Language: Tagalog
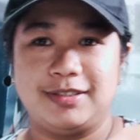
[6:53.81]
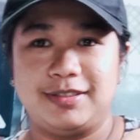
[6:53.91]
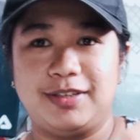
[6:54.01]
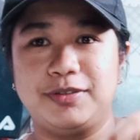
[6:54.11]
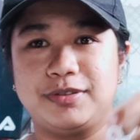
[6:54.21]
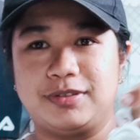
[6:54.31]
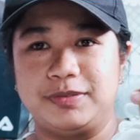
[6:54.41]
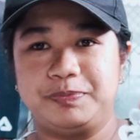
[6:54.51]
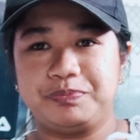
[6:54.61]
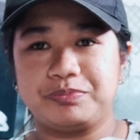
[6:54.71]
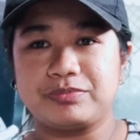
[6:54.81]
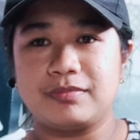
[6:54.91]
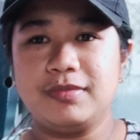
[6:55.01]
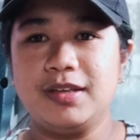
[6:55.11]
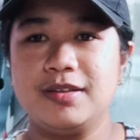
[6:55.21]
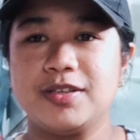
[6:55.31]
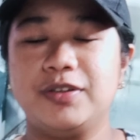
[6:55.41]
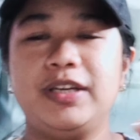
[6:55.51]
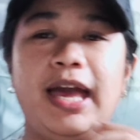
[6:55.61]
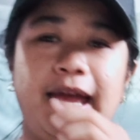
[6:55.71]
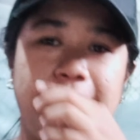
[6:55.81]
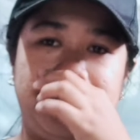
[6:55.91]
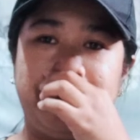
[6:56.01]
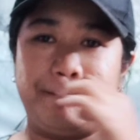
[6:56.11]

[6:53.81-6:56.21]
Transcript: Siguro. So, yan.